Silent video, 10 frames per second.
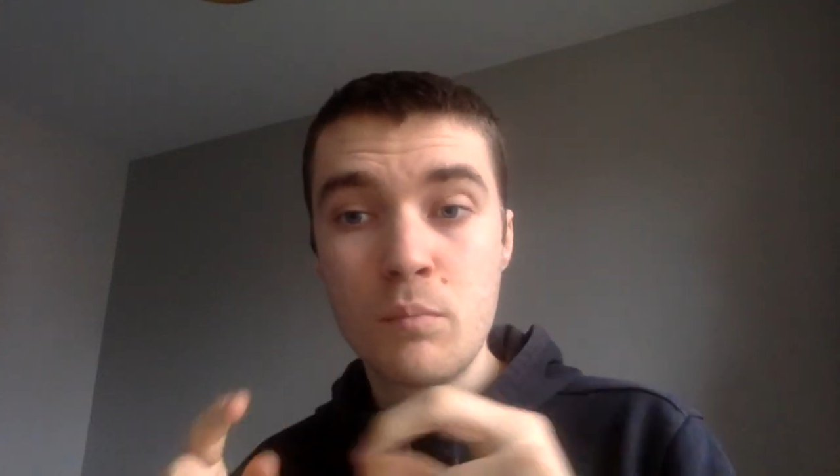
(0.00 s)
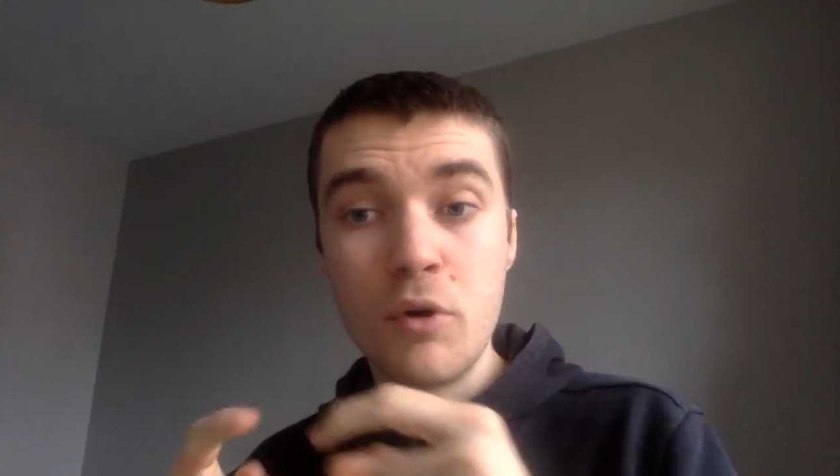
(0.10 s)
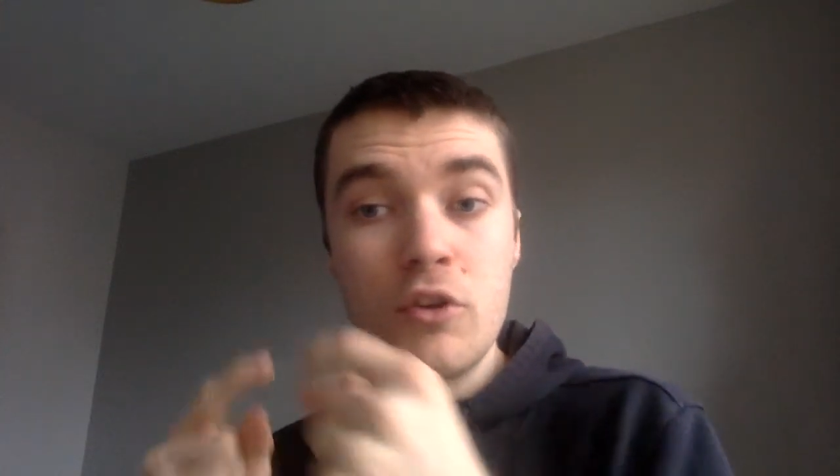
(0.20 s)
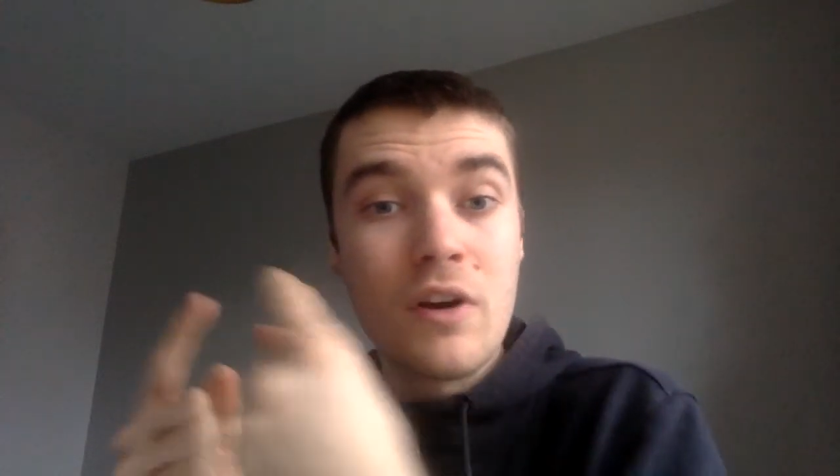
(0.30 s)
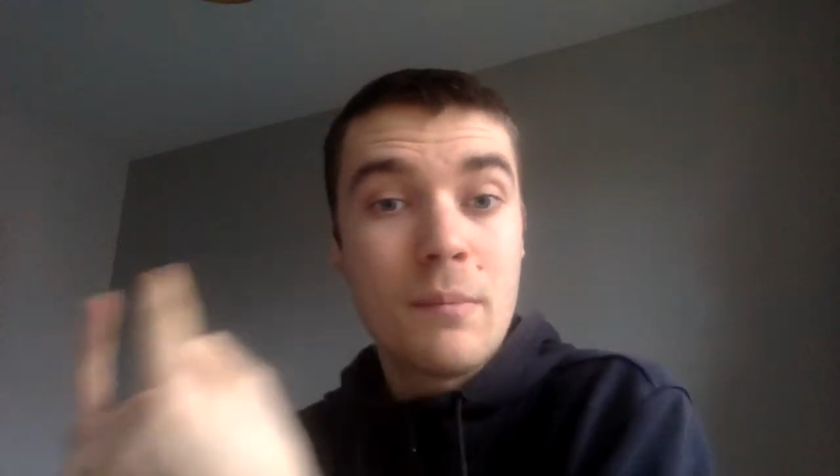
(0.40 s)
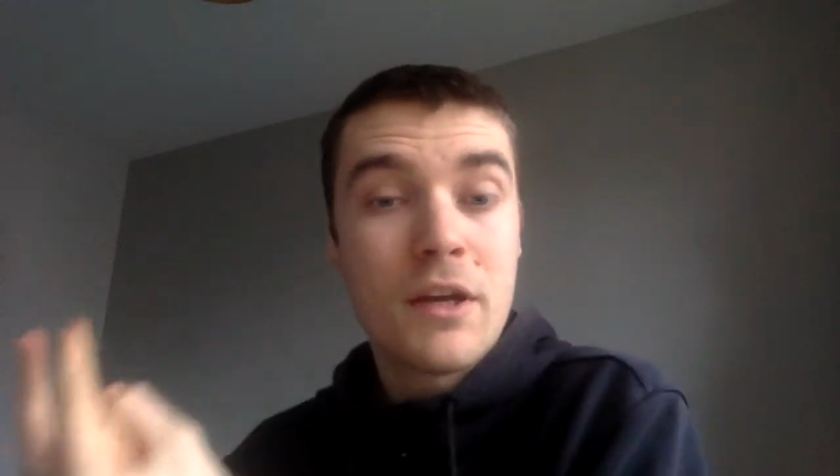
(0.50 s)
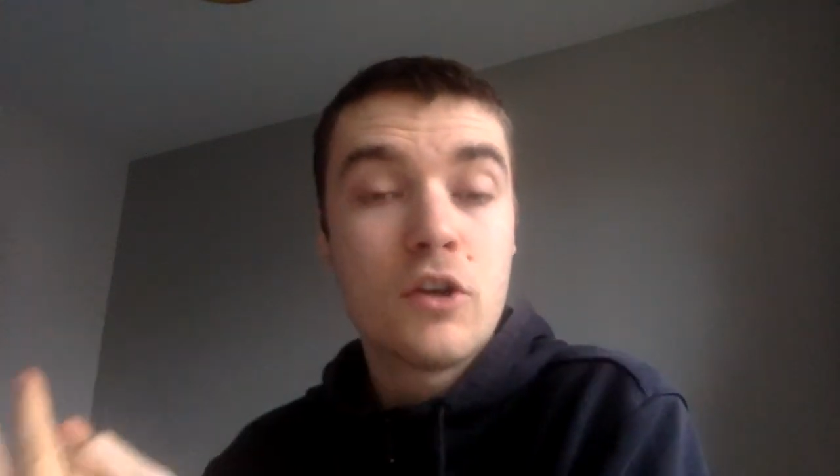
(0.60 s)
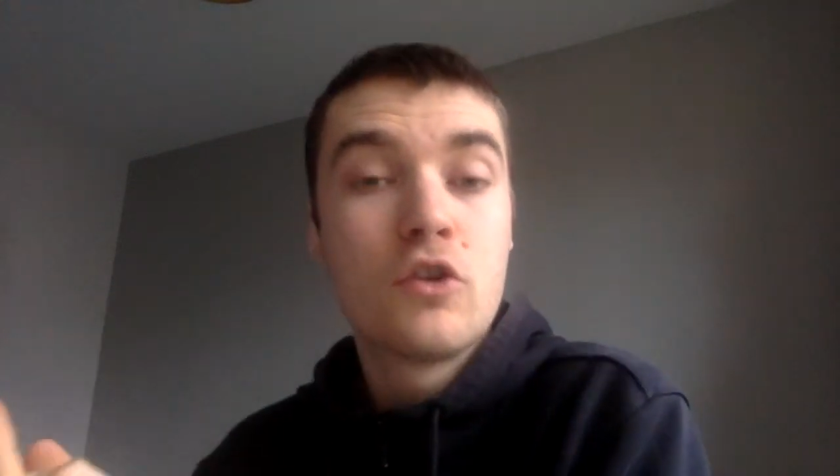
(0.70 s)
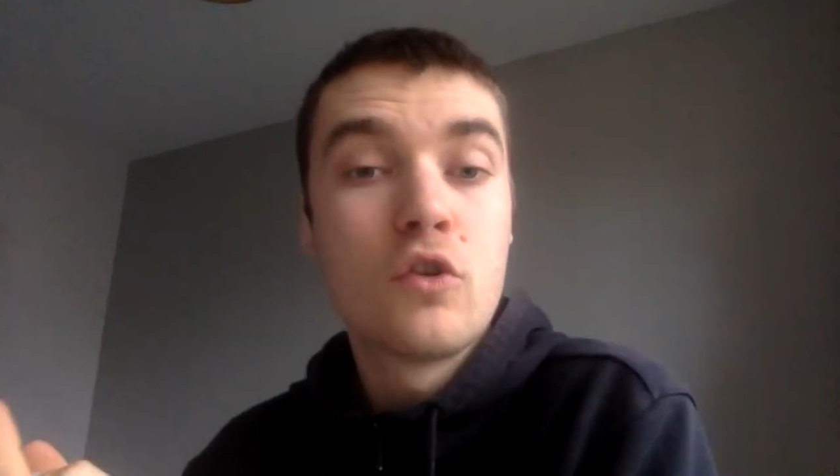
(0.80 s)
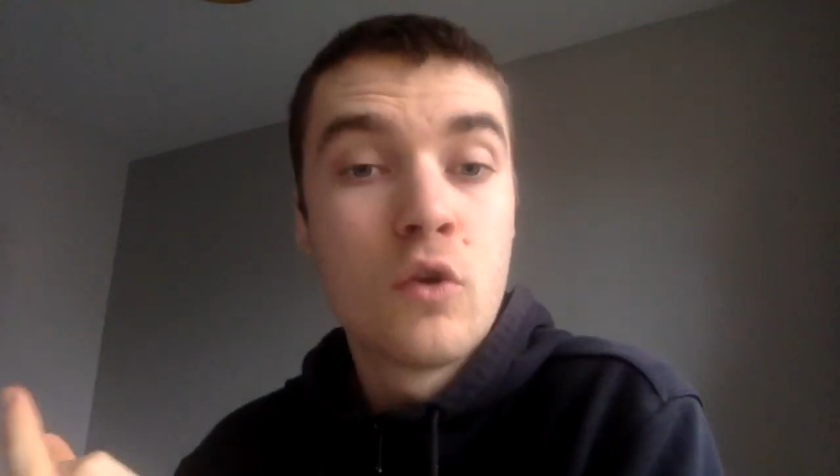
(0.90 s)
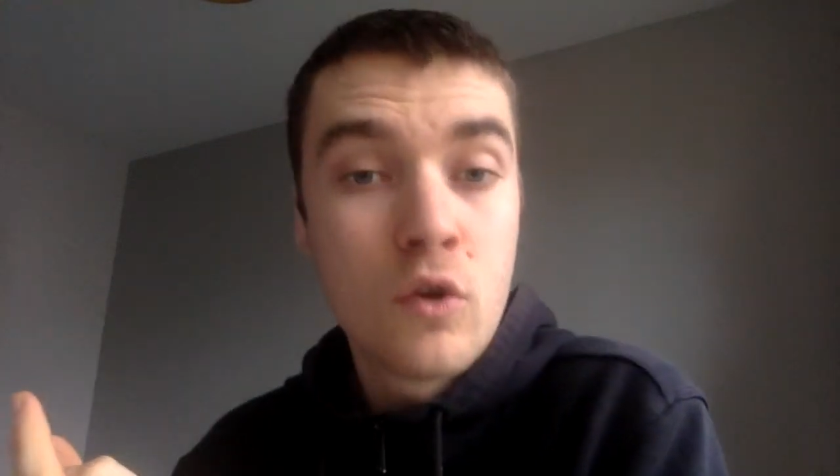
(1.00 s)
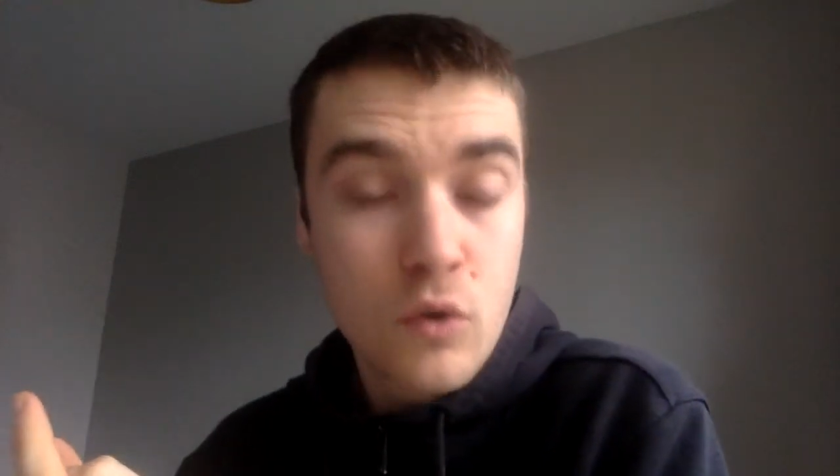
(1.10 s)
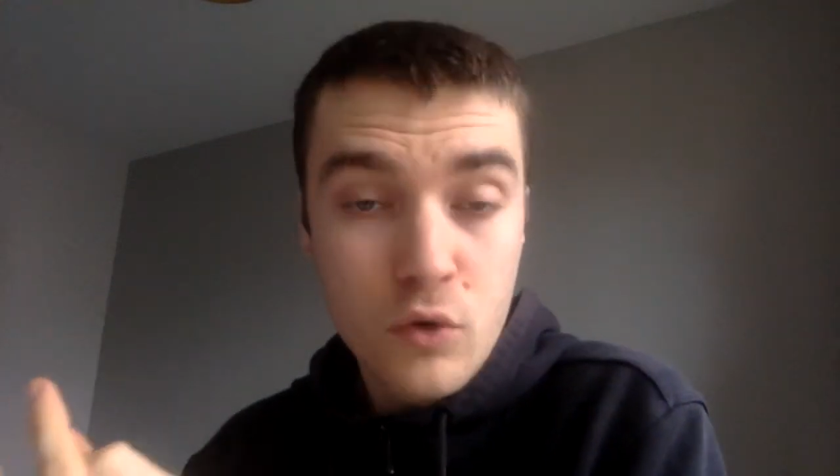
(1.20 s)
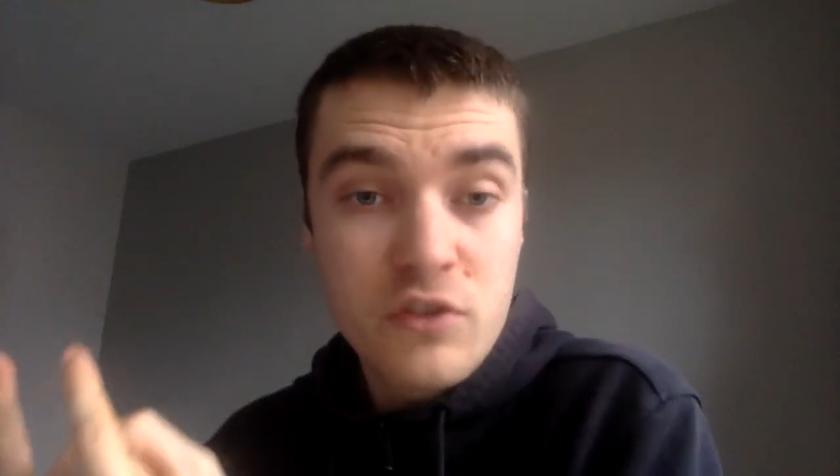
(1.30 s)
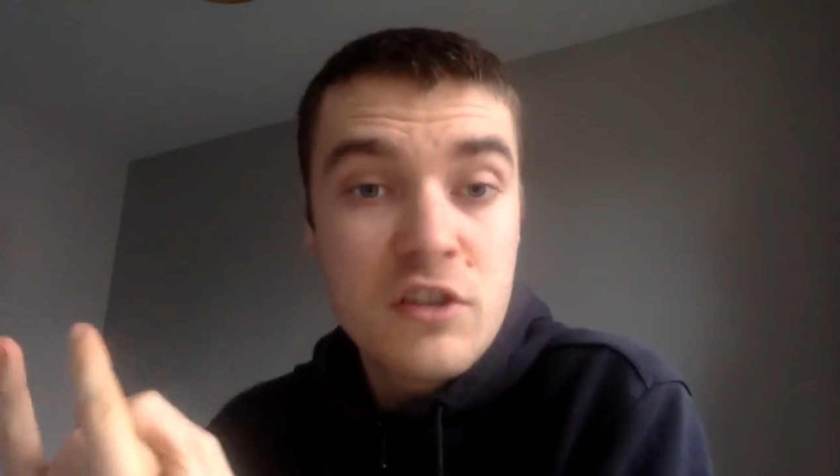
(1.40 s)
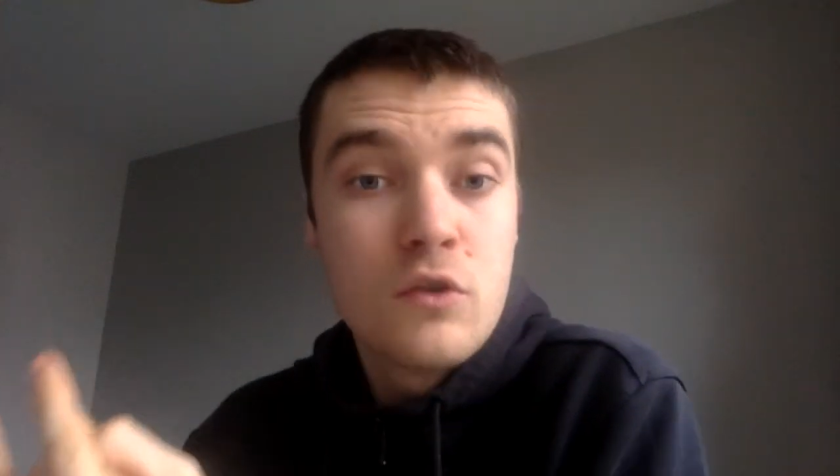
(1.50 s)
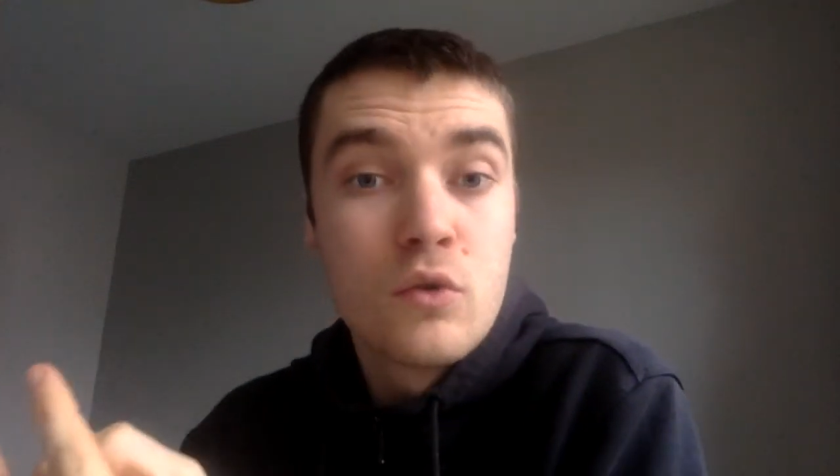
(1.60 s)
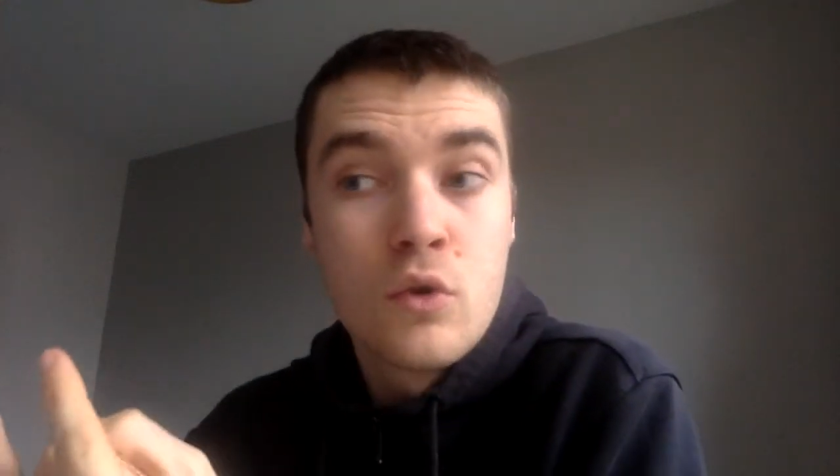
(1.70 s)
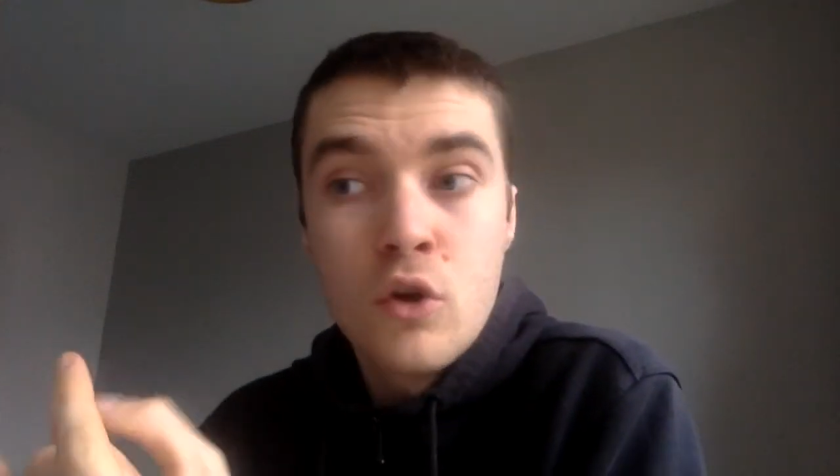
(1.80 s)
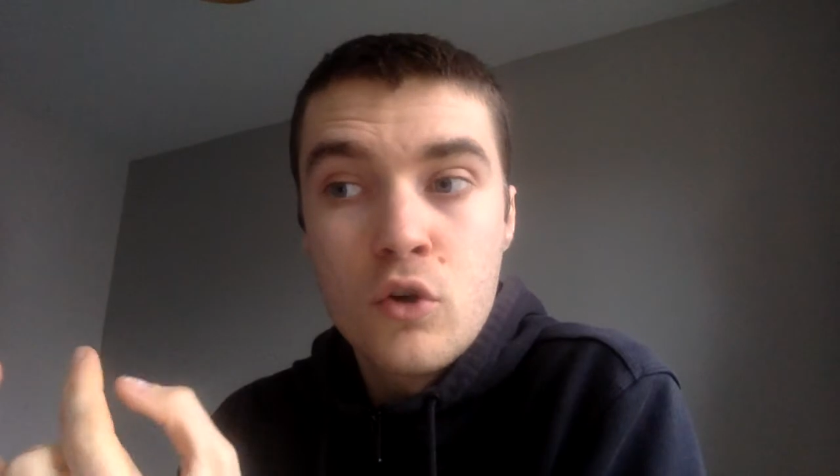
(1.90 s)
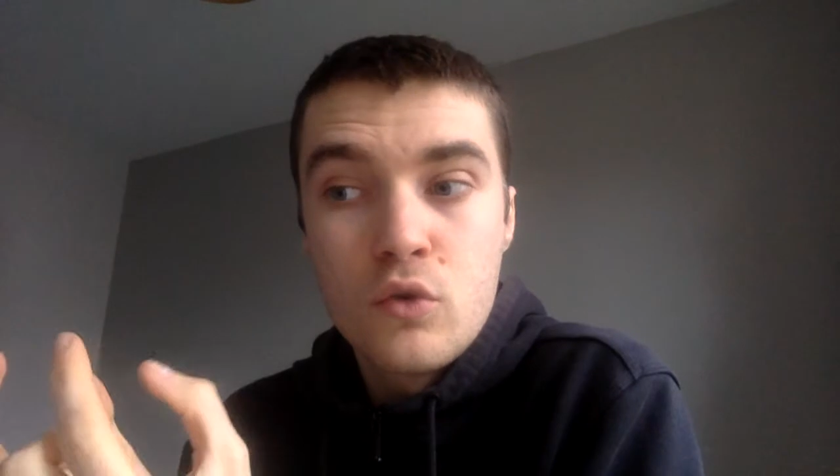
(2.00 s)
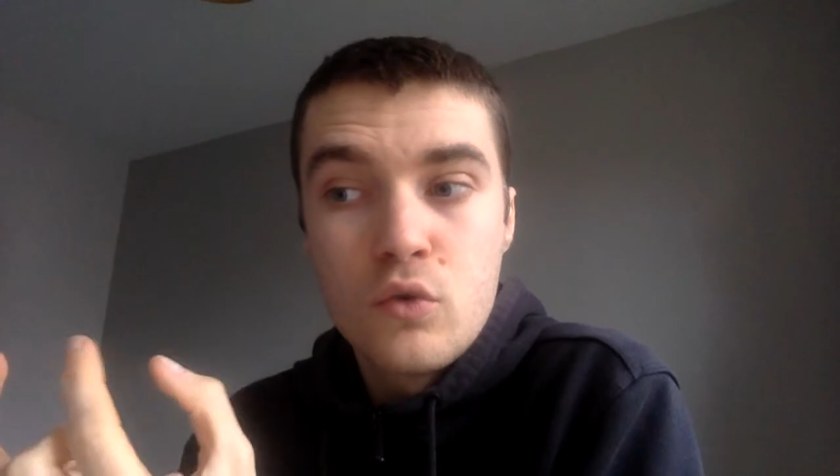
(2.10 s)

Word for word: pendant la période aussi de,